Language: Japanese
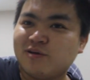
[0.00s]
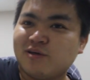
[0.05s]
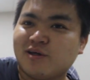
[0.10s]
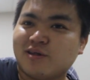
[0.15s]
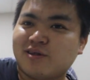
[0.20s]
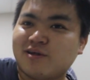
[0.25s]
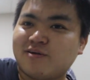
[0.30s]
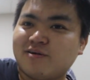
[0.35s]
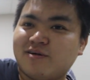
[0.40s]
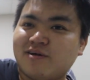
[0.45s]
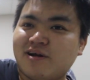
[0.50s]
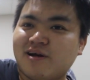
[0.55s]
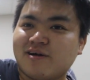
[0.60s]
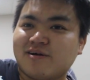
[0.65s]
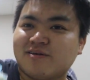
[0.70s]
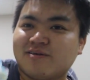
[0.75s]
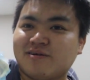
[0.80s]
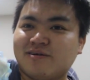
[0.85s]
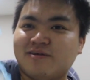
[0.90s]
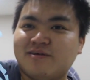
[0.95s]
やってくれない
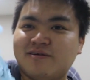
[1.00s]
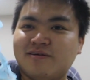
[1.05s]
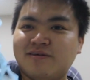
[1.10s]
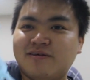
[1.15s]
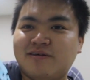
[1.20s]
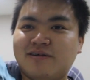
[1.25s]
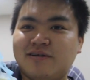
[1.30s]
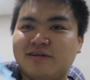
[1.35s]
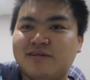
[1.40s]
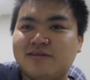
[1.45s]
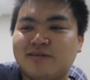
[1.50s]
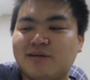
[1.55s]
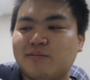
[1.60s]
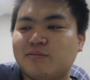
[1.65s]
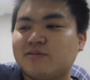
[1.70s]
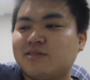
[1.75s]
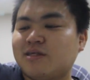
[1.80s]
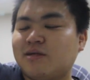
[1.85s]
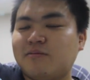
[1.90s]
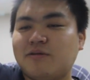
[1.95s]
かな
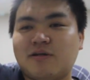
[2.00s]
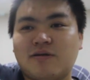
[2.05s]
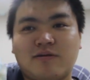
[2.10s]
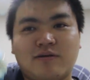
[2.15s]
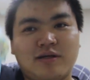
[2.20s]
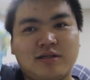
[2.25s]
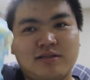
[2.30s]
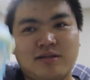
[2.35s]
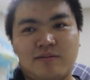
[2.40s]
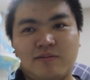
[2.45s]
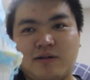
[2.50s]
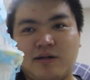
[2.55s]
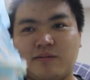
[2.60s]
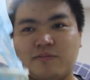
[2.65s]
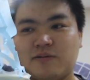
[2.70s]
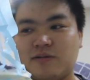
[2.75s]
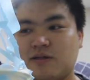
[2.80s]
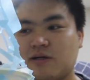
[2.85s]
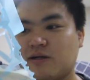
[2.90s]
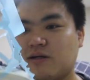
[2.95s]
ちなみにこれは
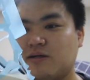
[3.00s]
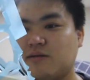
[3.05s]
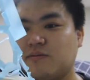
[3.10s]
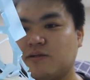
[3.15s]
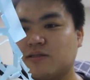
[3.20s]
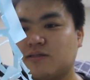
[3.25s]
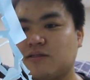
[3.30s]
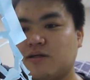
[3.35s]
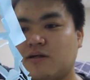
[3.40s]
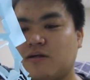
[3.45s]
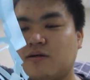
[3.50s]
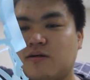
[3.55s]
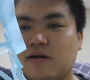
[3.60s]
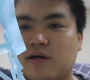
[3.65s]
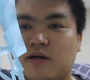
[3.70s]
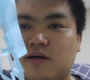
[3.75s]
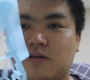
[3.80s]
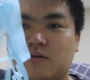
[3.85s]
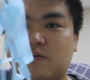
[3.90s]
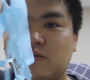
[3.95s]
セブンイレブンで買いました
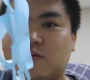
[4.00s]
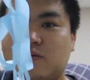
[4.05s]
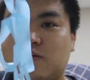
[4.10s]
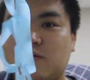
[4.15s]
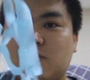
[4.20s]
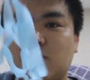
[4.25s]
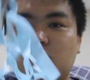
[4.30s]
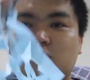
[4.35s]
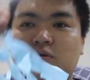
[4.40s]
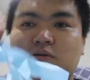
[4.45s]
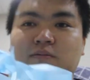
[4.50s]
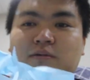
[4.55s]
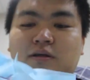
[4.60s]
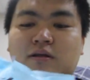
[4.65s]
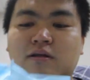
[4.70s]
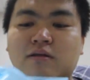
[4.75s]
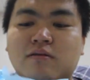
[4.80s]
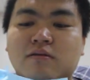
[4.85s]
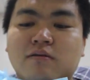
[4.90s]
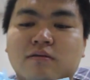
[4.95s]
えっ、とこのお
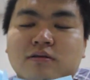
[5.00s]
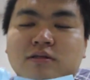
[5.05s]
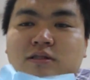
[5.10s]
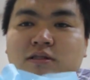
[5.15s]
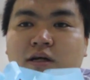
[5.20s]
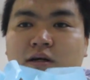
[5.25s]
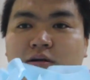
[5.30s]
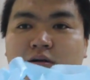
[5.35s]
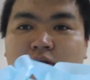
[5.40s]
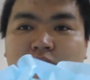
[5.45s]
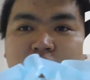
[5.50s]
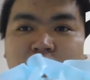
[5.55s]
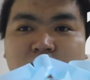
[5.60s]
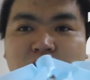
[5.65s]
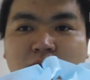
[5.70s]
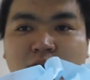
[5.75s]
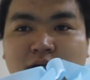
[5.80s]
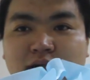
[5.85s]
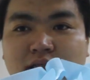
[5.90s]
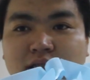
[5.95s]
弁当自体は
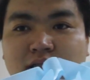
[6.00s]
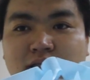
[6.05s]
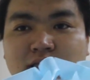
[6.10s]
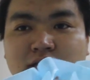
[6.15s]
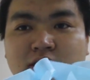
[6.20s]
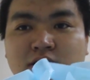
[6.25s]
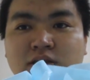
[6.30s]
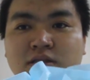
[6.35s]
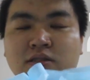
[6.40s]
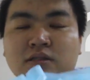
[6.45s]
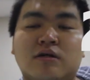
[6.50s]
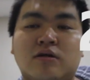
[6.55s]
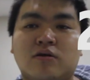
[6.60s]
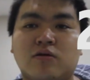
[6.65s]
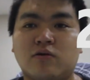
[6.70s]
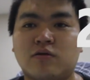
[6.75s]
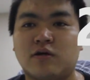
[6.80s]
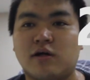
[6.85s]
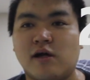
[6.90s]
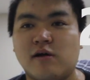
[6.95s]
65元です
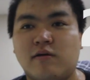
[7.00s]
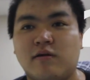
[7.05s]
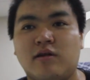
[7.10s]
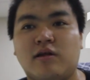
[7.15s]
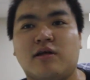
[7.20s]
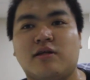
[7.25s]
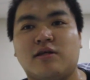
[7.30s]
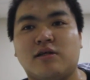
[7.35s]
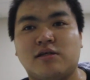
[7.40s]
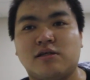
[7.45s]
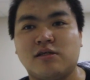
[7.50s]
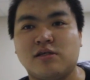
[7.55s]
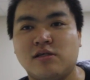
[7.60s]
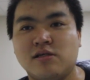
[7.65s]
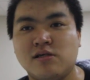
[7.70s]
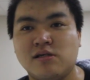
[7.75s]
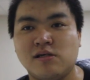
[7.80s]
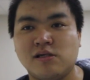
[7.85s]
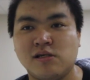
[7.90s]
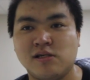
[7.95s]
このぐらいの値段です
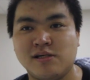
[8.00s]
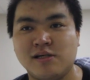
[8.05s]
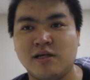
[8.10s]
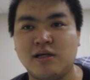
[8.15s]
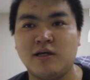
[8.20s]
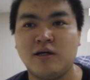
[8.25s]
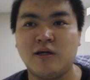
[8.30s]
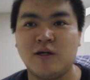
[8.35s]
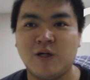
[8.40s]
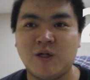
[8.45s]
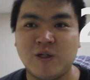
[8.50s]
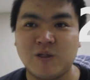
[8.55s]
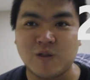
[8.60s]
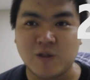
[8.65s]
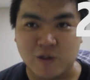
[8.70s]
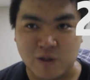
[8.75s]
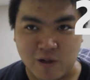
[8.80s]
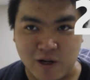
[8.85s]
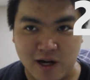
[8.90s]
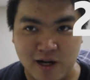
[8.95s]

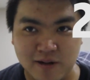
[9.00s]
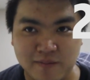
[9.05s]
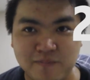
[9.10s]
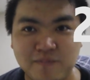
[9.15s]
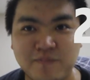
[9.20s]
それでは